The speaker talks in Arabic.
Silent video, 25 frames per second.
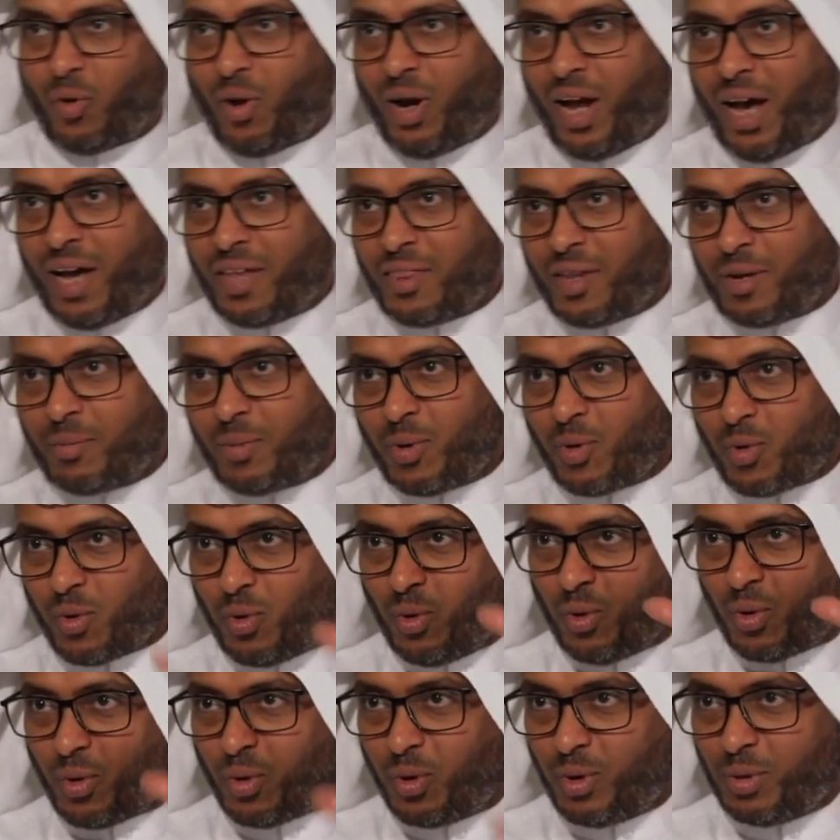حول هذا
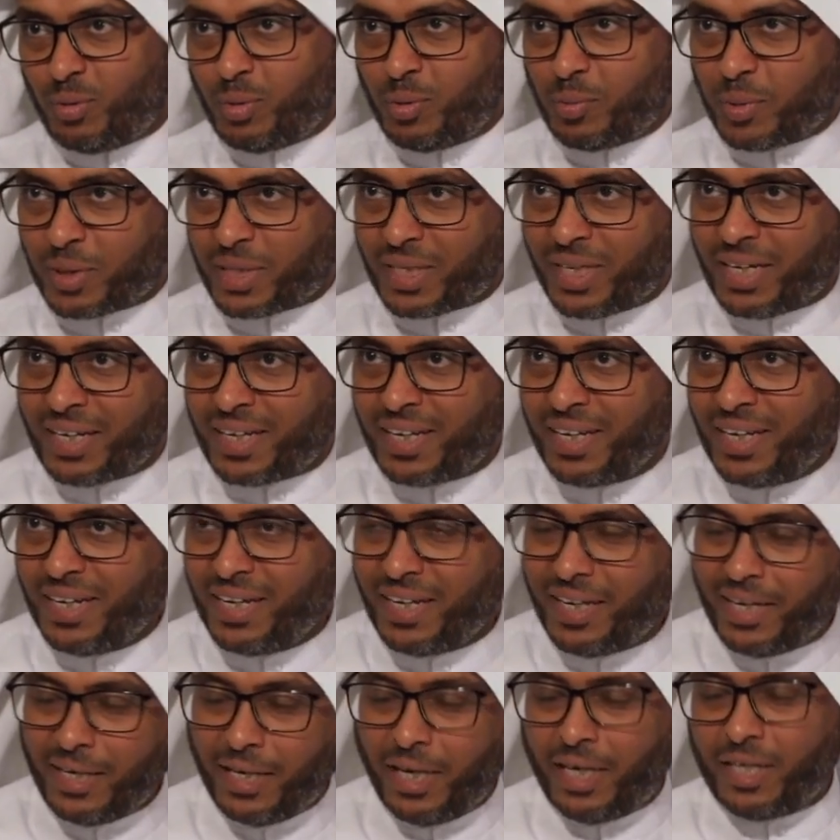الموضوع أخوي أبو مطلق
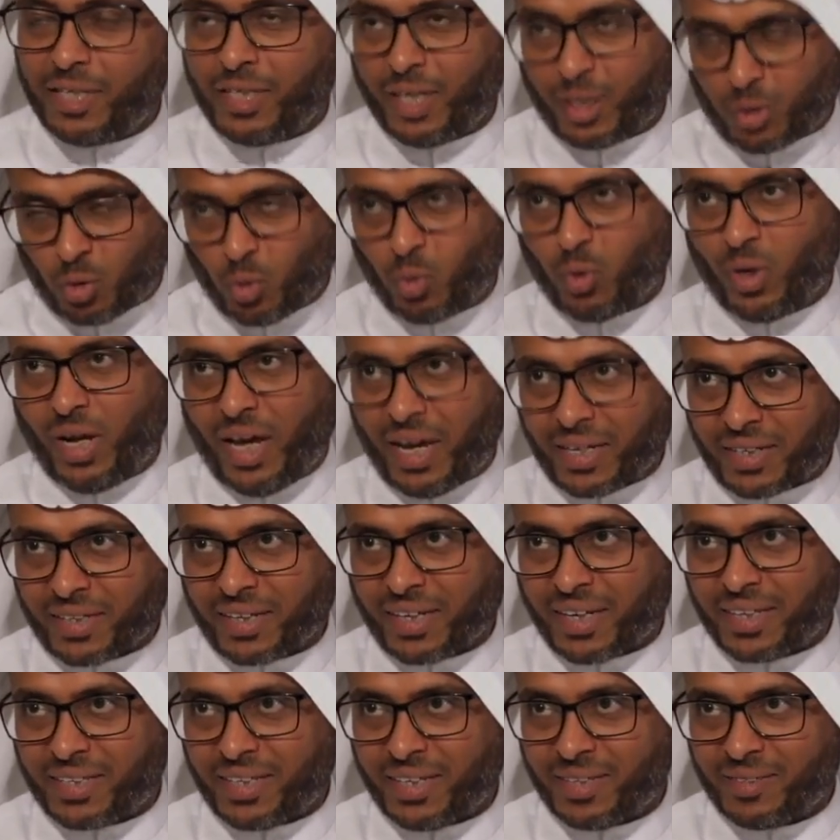يعني يطول
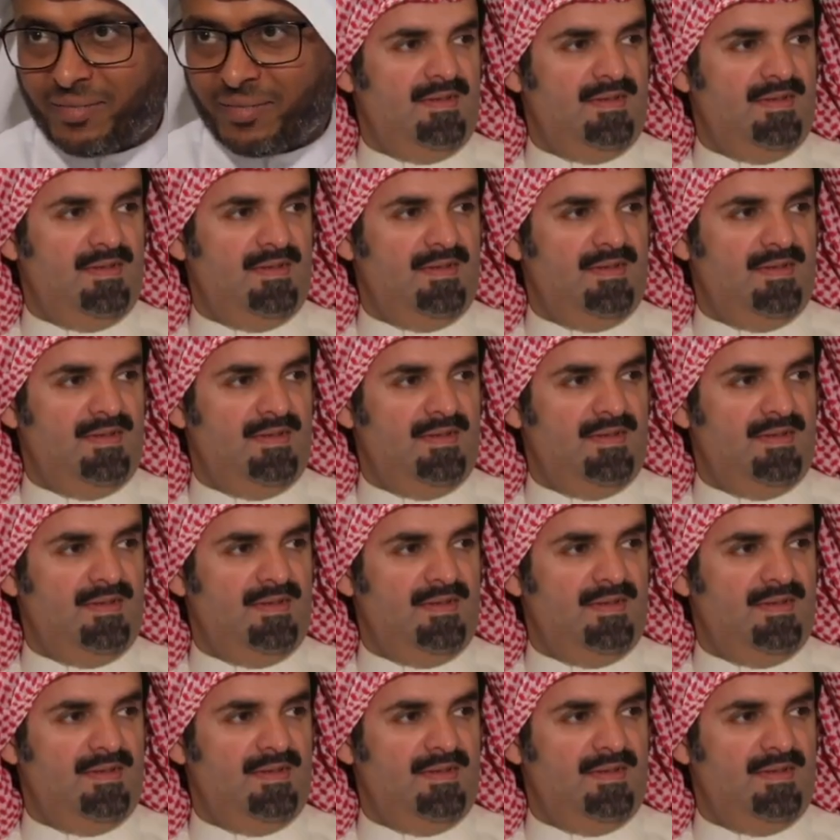حقيقة